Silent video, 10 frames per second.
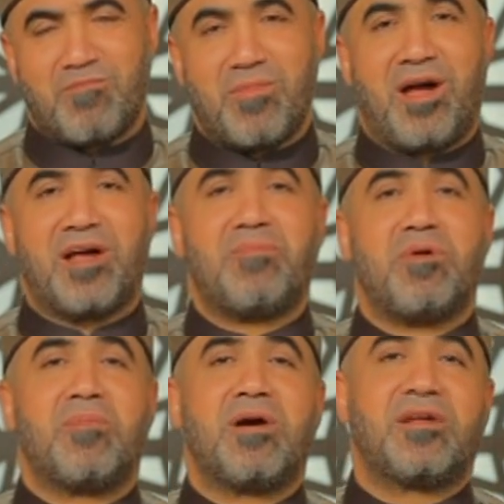مع
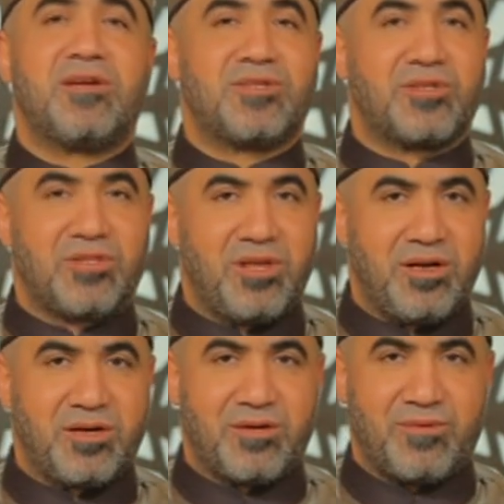أبي بكر
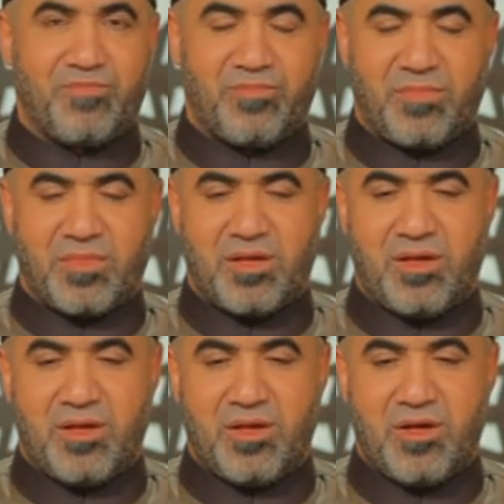الصديق
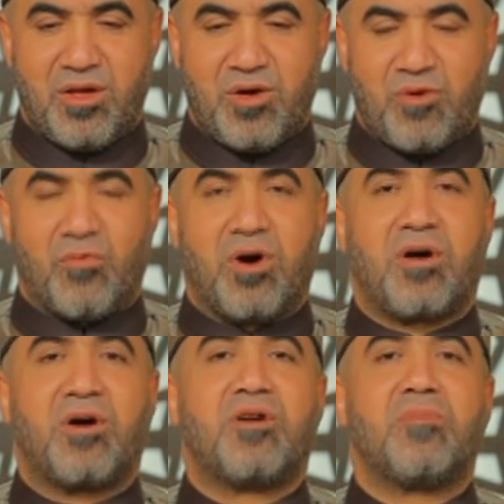
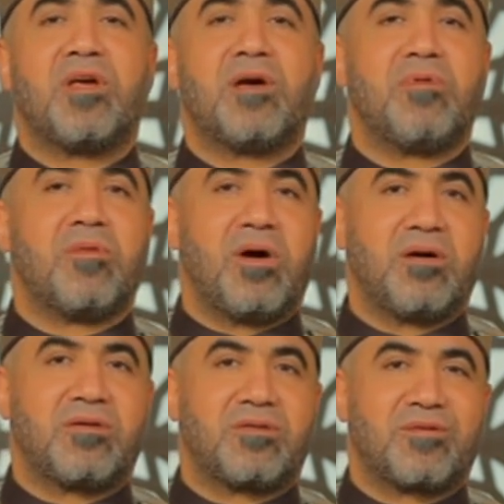وكرم أبي
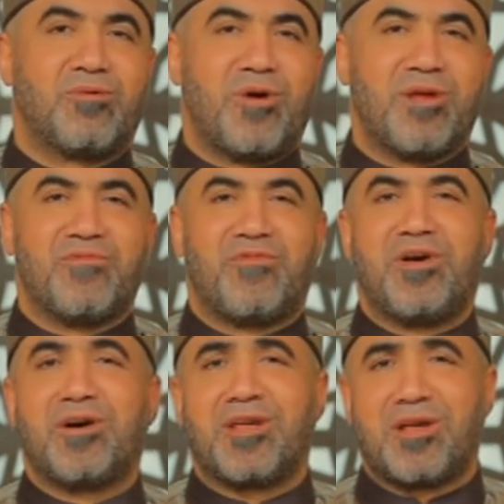بكر
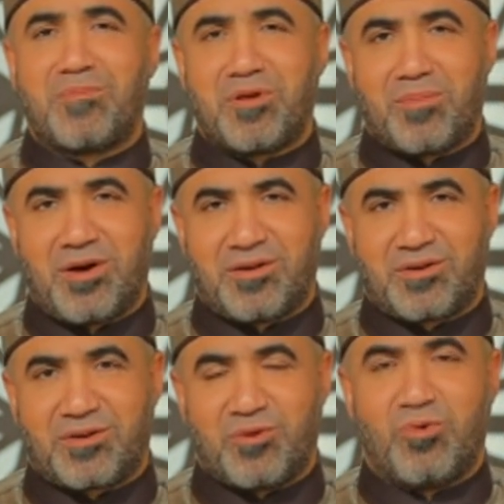وإنفاق أبي
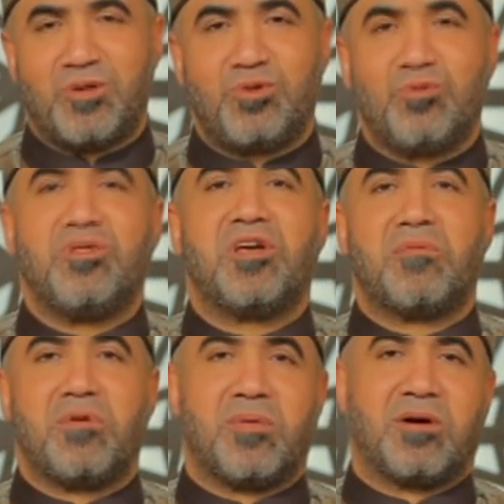بكر وجود
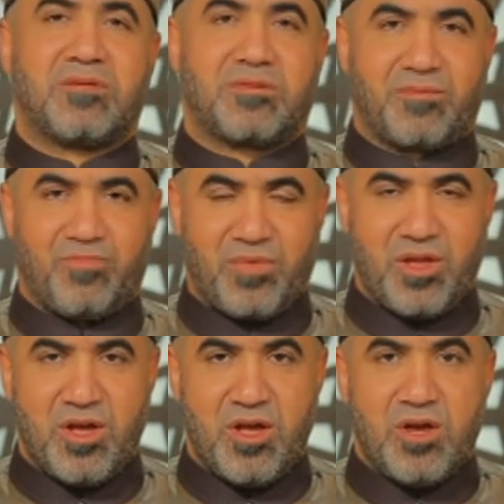أبي بكر
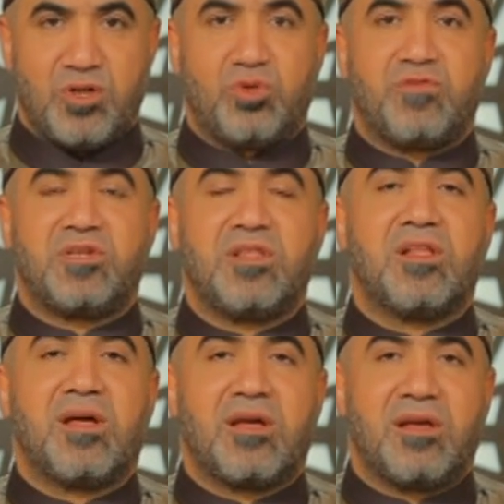شوف
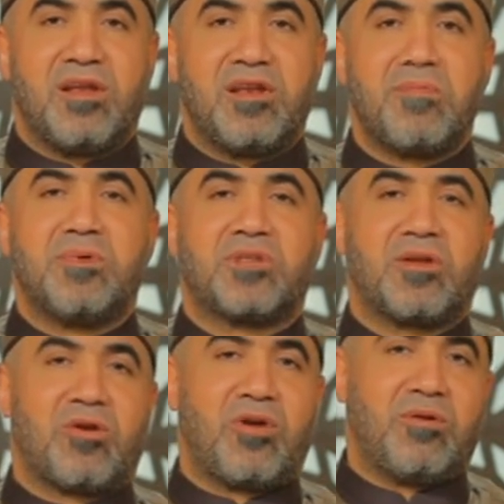سيدنا النبي
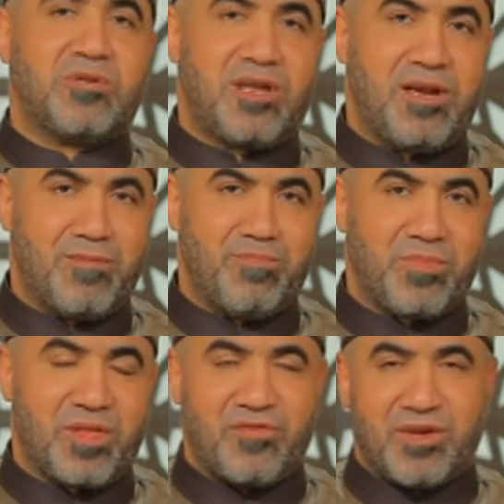صلى الله عليه وسلم
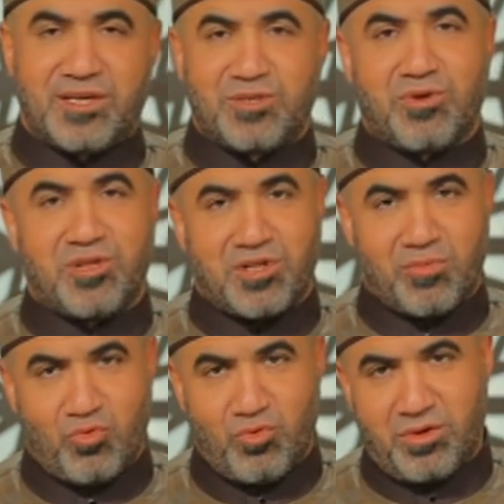في غزوة
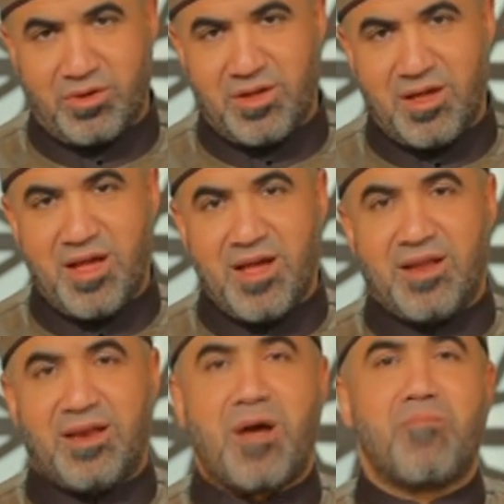تبوك
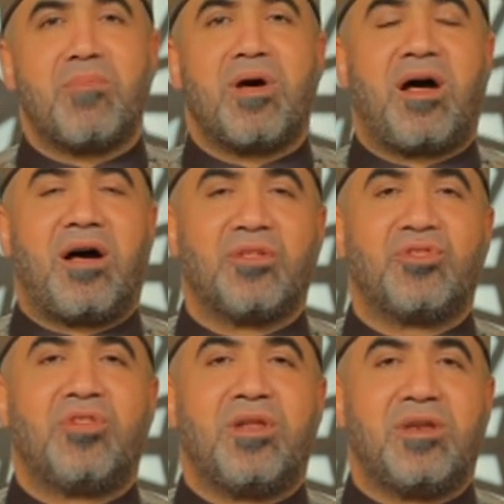لما
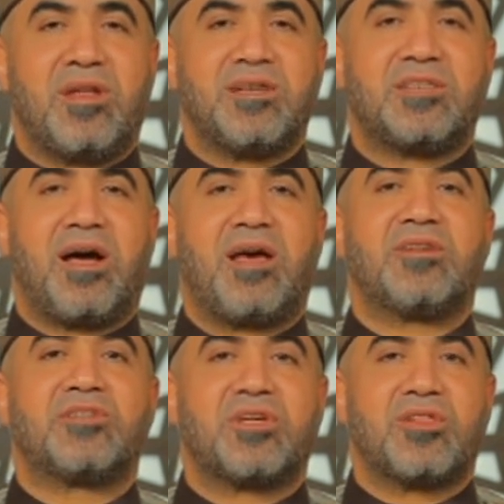حض الناس على
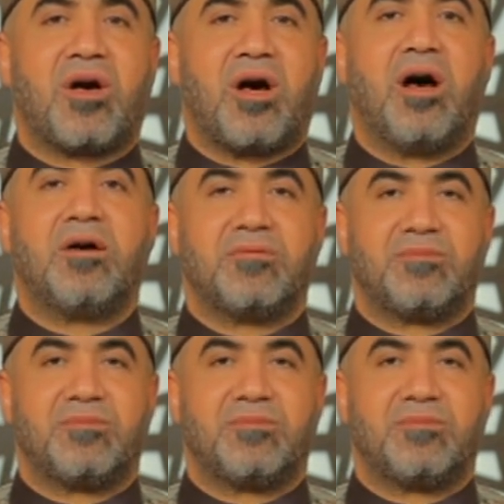الصدقة